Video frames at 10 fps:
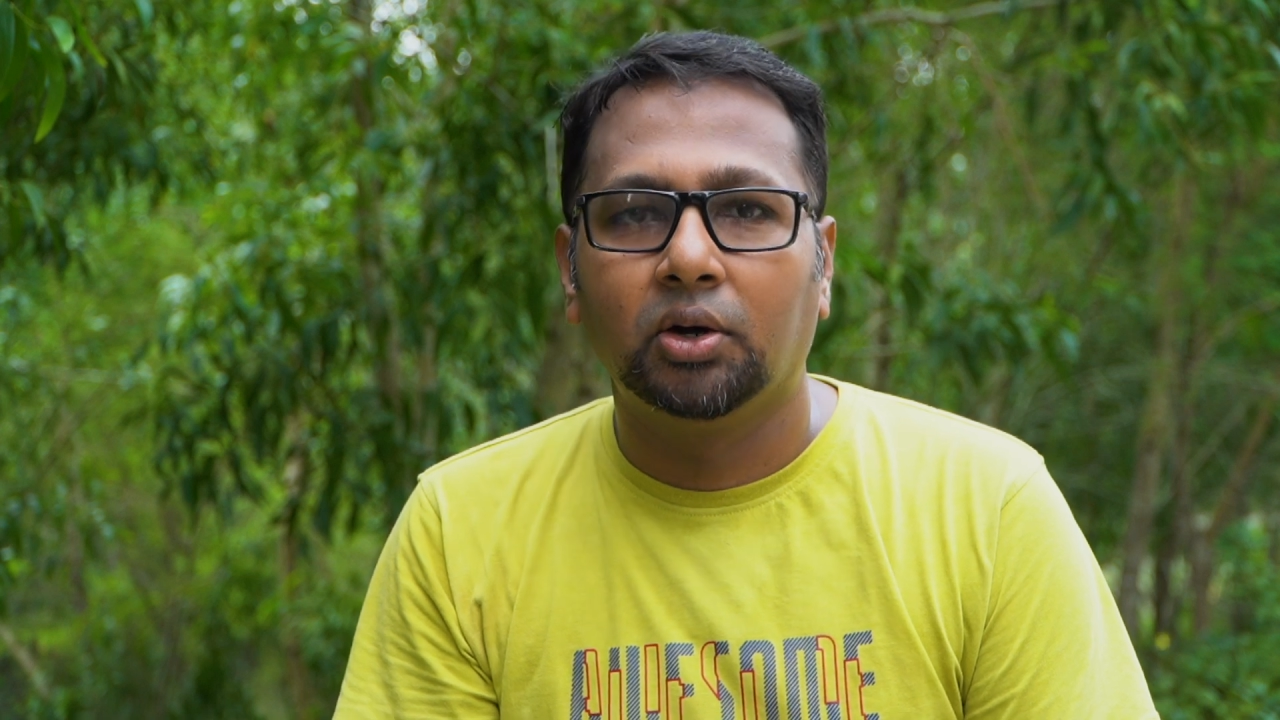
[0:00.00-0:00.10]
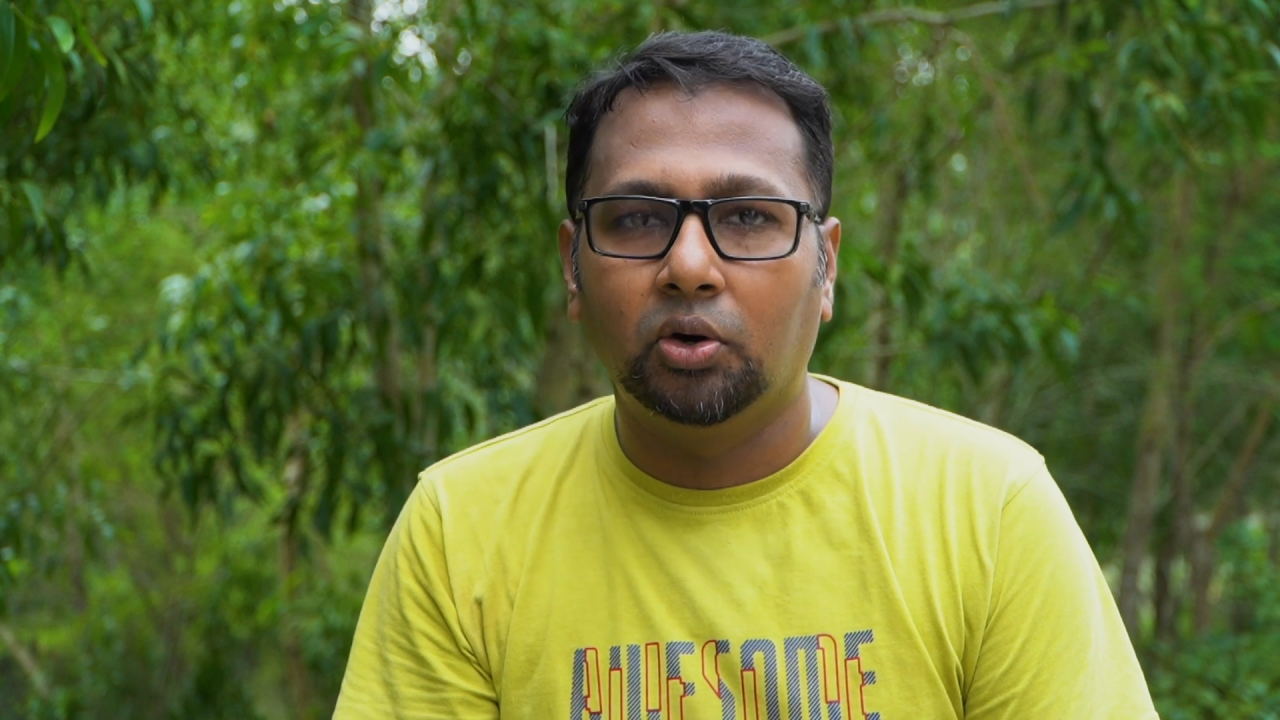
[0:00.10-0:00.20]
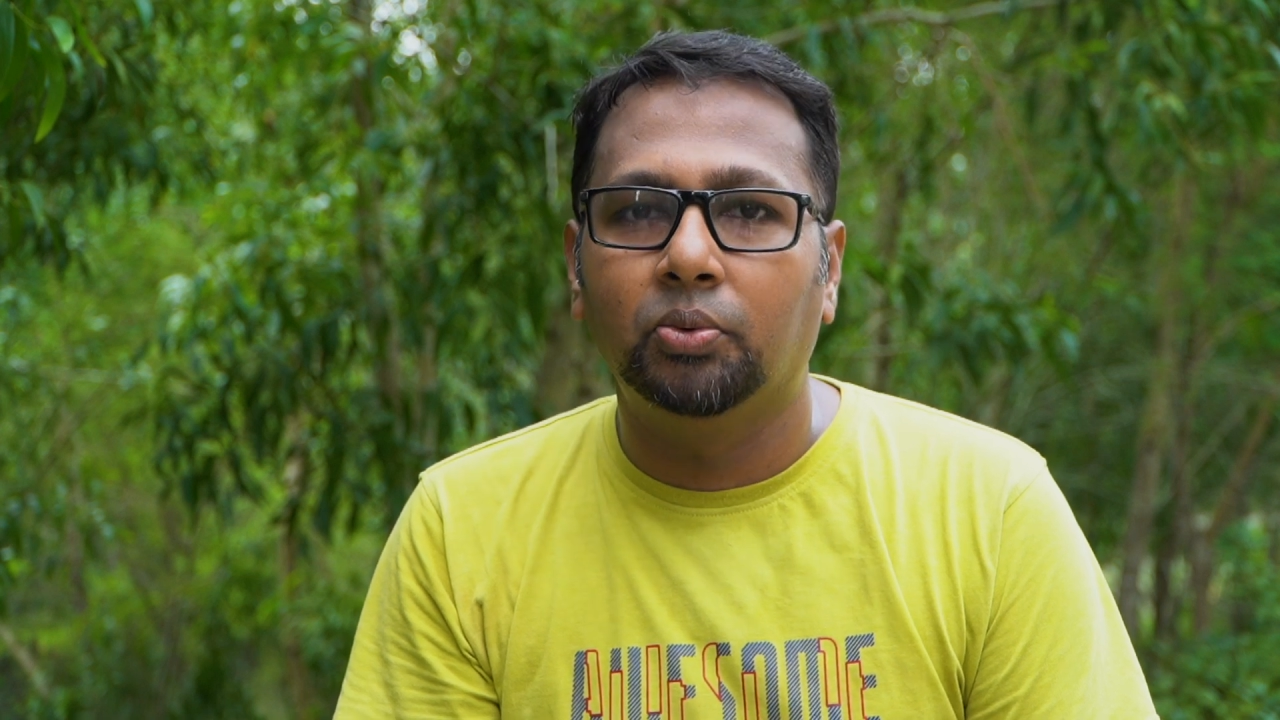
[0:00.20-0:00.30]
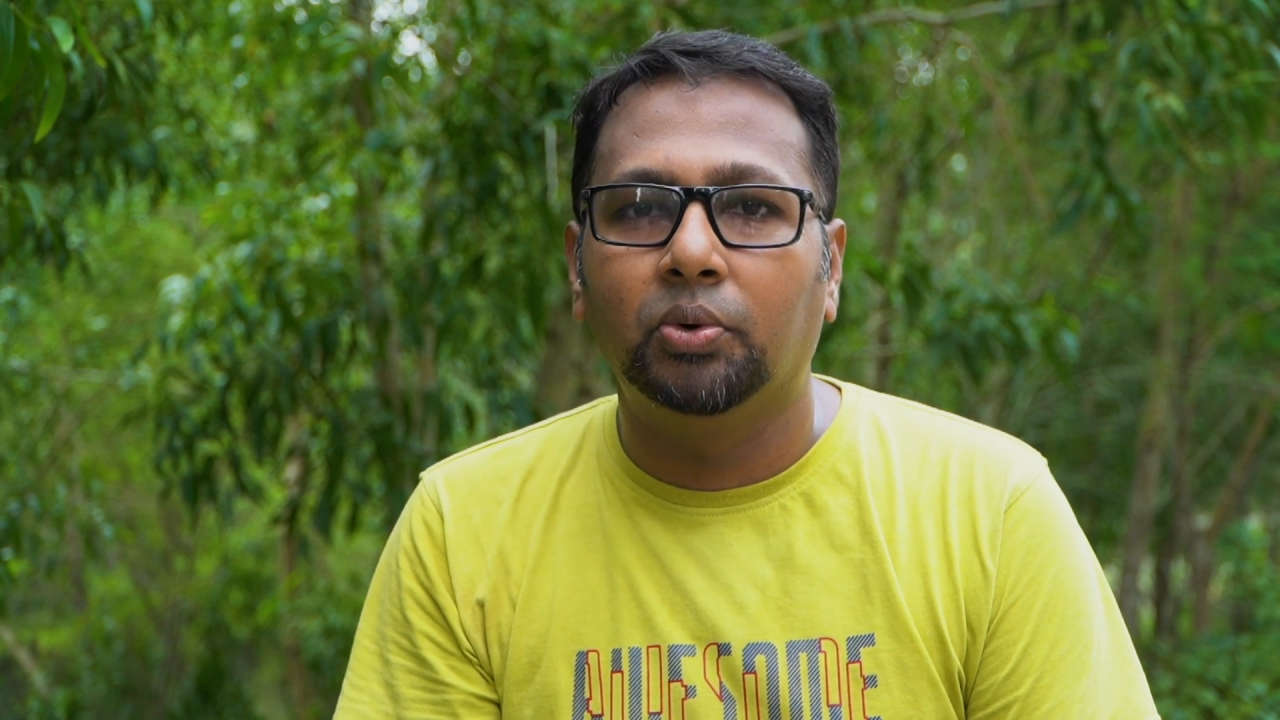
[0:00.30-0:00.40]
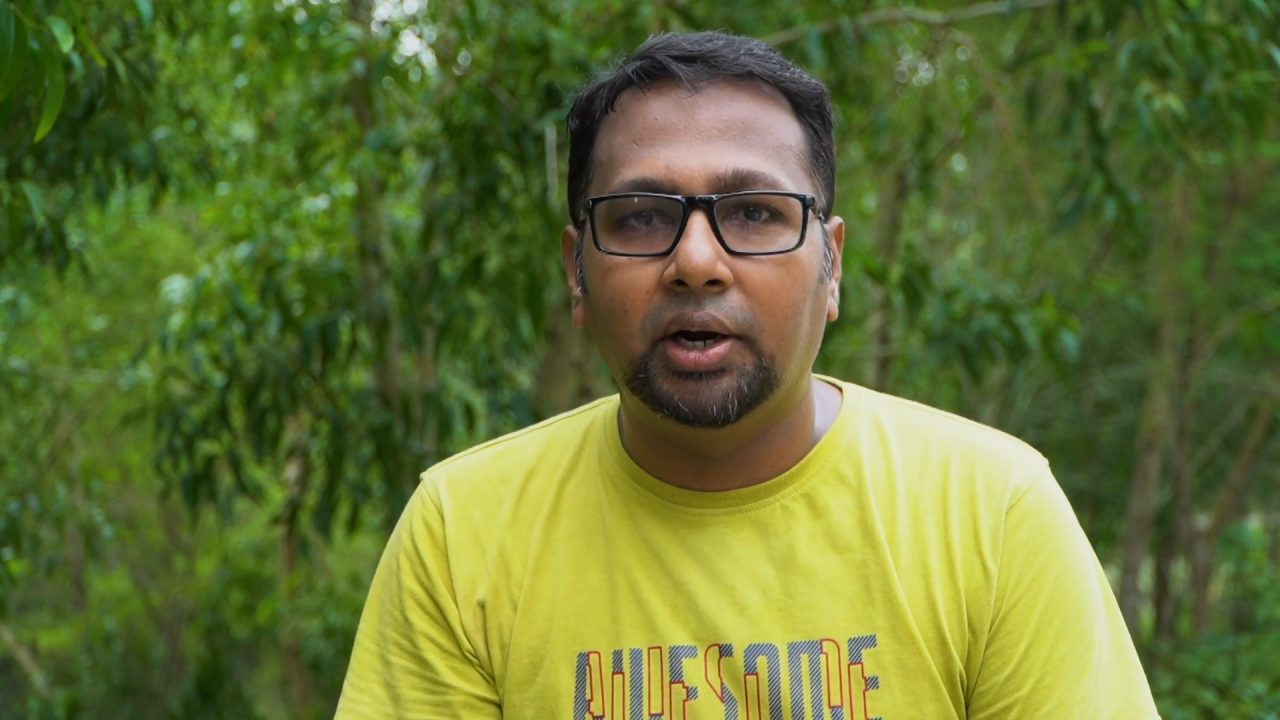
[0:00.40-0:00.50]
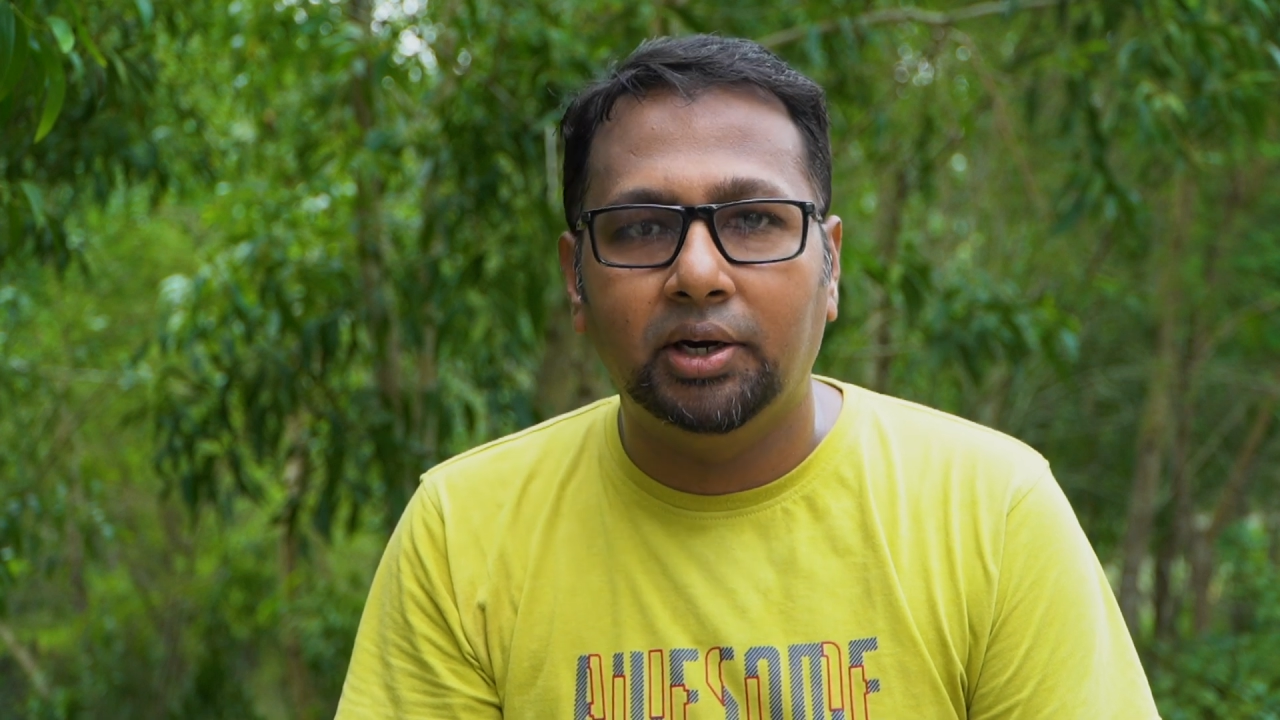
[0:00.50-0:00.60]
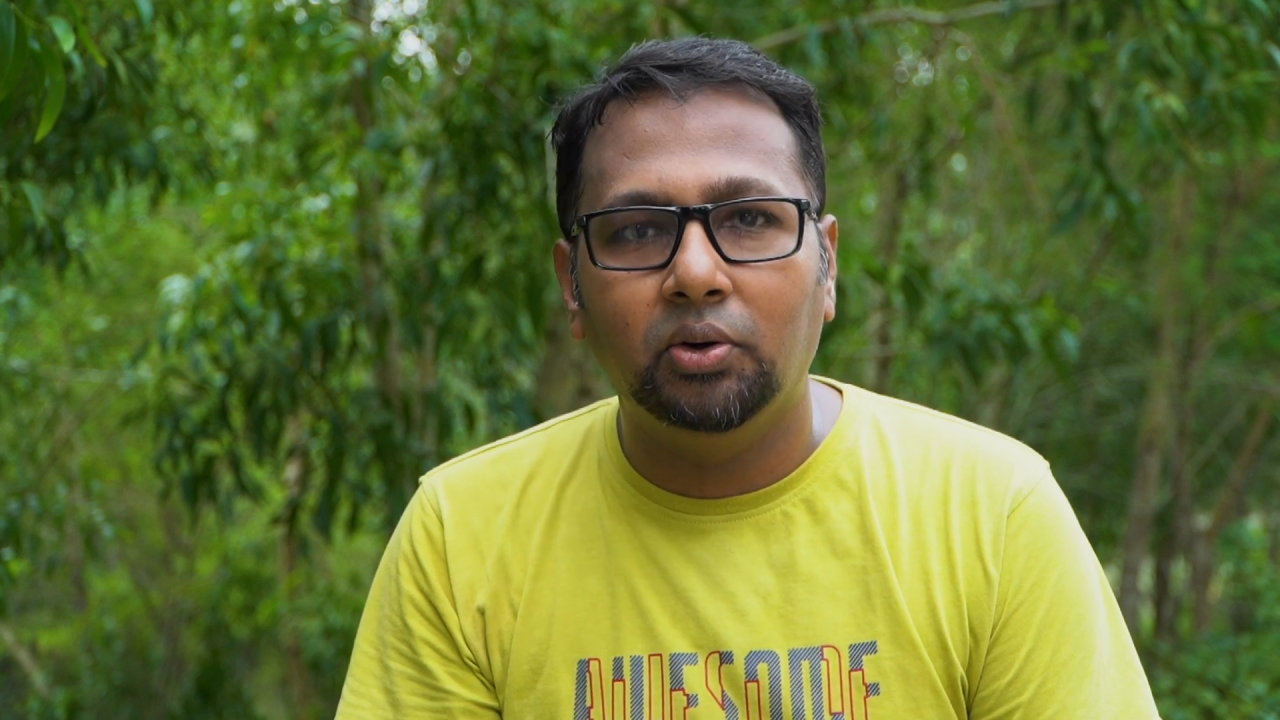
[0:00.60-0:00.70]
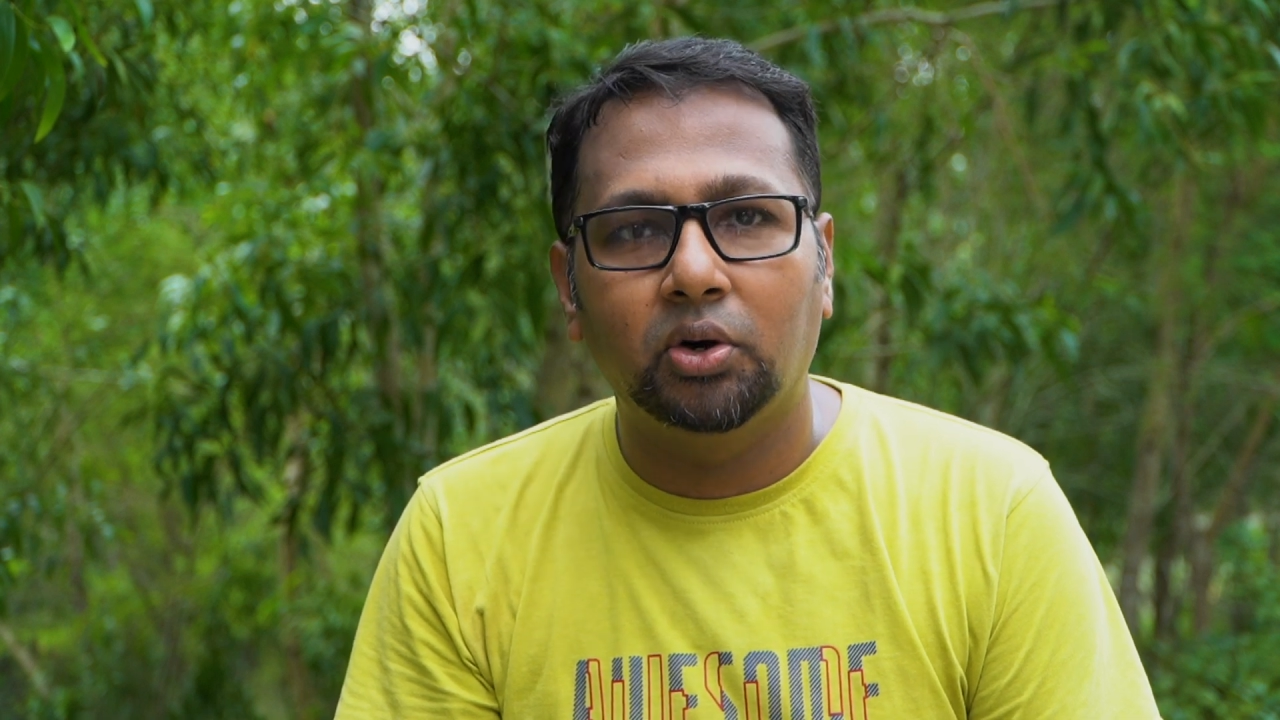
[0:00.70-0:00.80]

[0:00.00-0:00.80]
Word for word: কর্মকাণ্ডেও